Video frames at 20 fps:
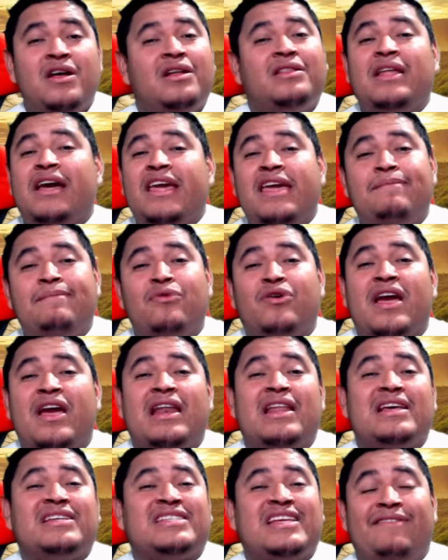Nayib
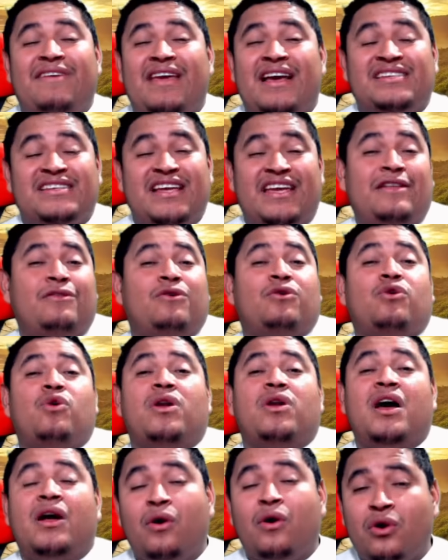Bukele se había seguido
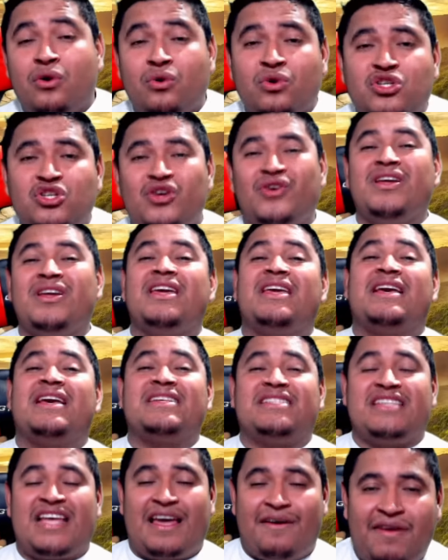con la corrupción y
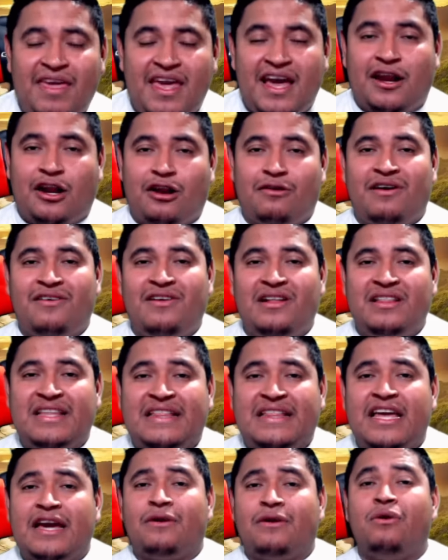que se había robado el
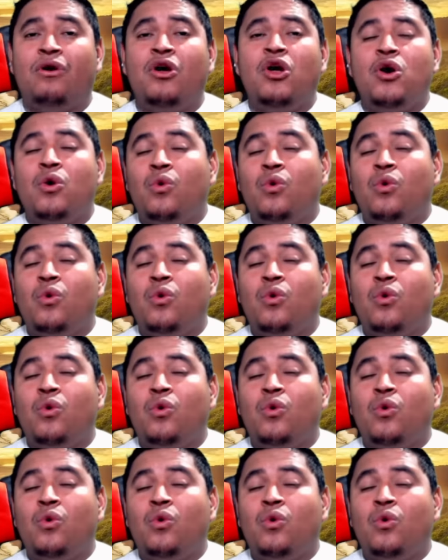dinero.